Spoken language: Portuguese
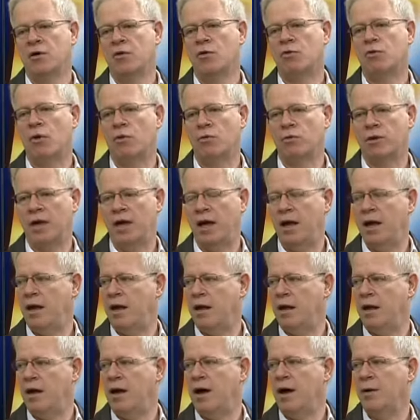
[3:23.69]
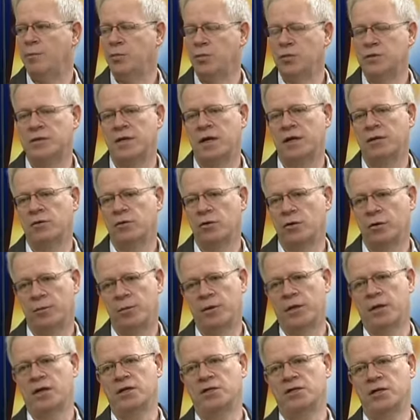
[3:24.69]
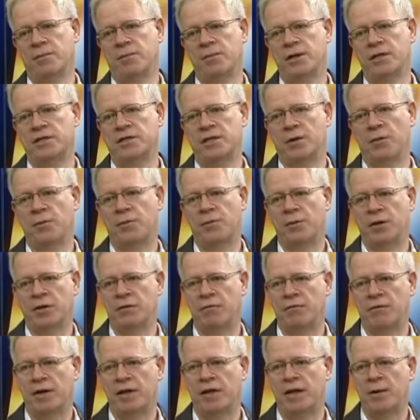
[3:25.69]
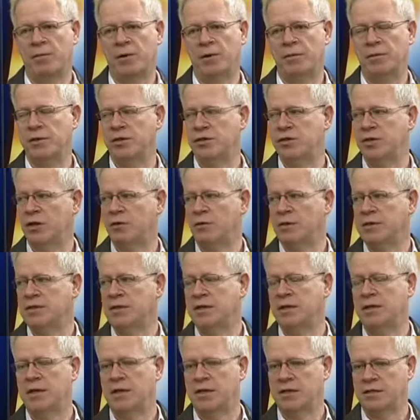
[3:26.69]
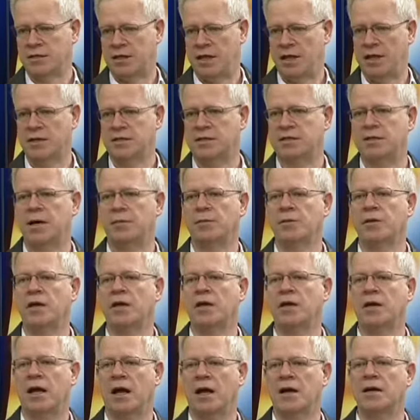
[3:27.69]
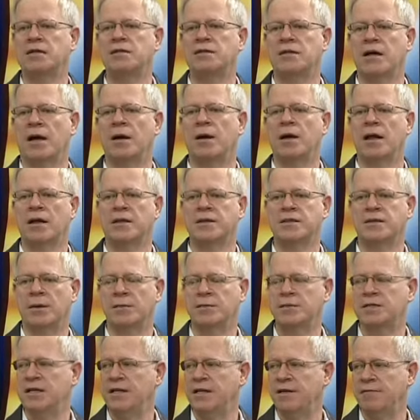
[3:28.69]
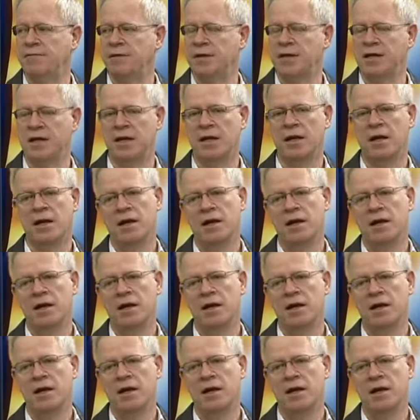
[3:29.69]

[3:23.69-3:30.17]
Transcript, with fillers: qualquer abusador, porque ele já percebe, opa, não vai dar para mexer com essa criança que ela sabe o que quer, ela sabe, ela sabe se defender.